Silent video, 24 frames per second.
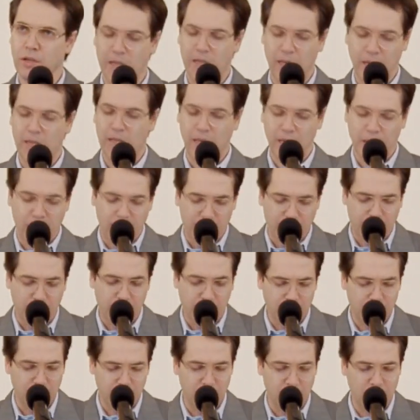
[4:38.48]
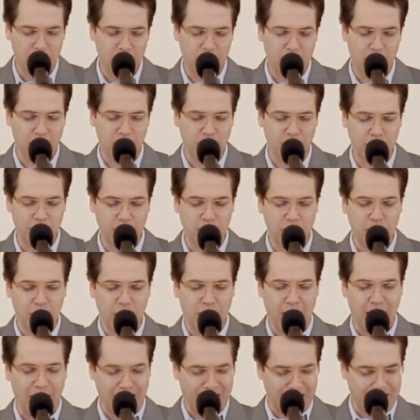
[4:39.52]
que é, ele diz aqui,
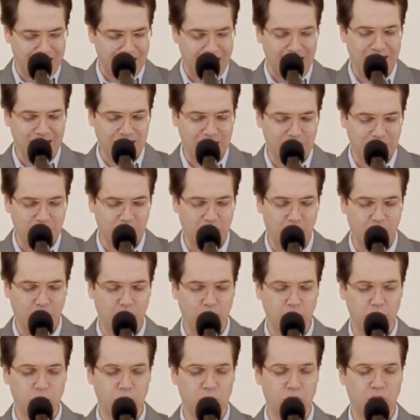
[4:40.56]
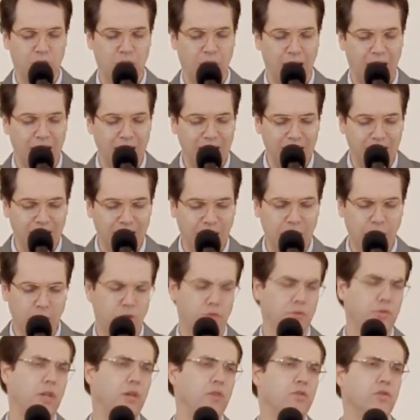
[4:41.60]
a casa de Deus, a igreja do
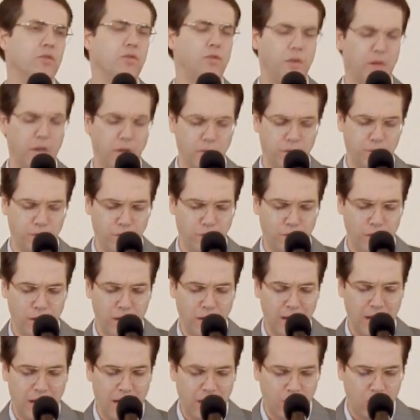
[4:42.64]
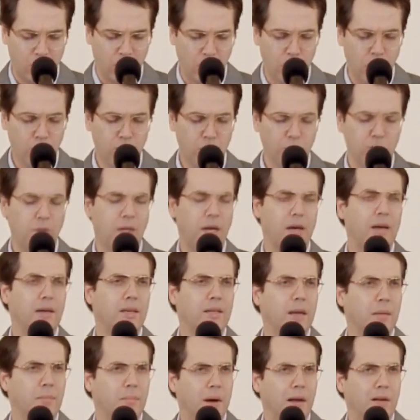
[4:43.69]
Deus vivo, a coluna e,
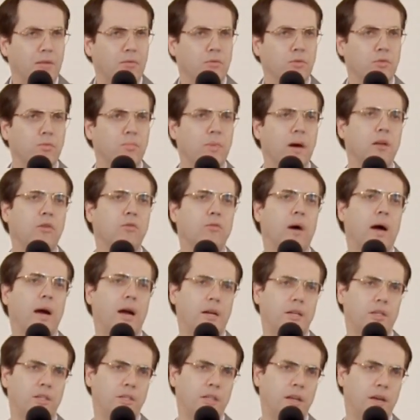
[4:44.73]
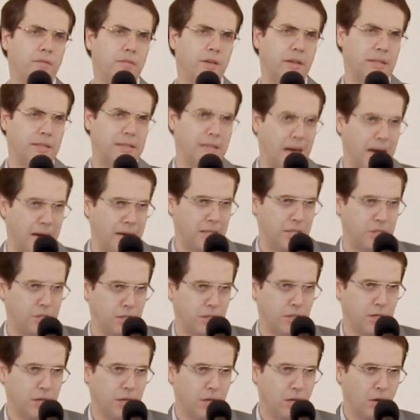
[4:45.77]
a balu e o baluarte da
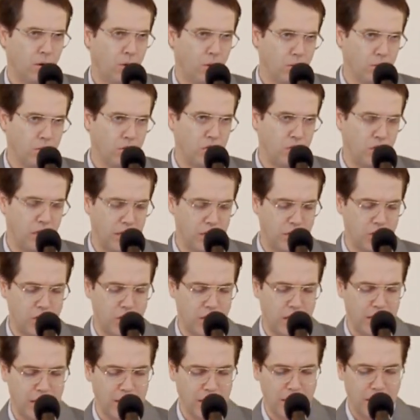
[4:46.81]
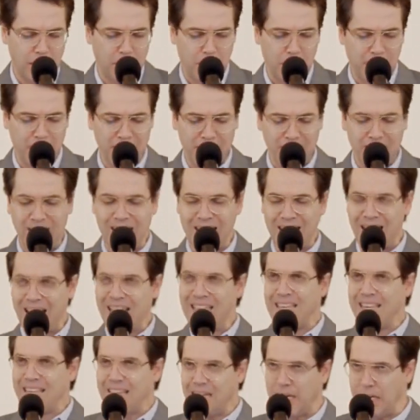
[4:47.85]
verdade. Ou seja, para que a
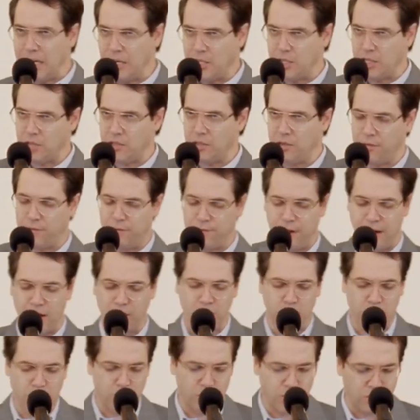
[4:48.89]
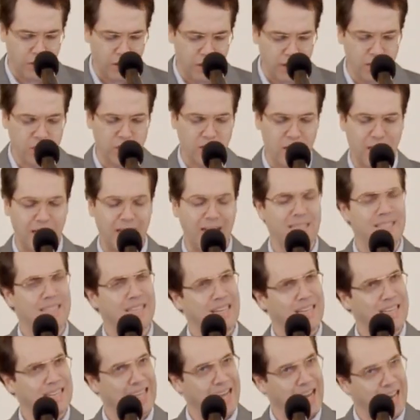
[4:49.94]
igreja de fato seja essa
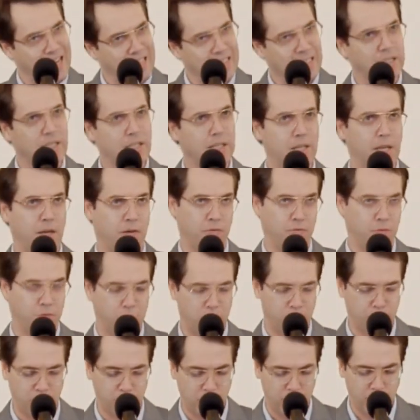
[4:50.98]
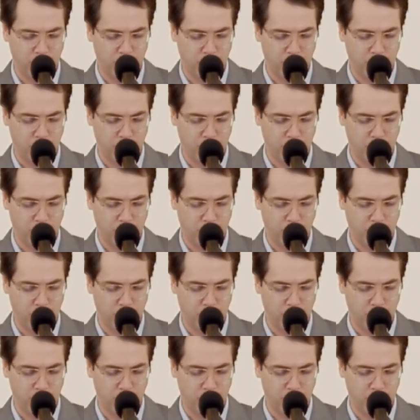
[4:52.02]
casa de Deus,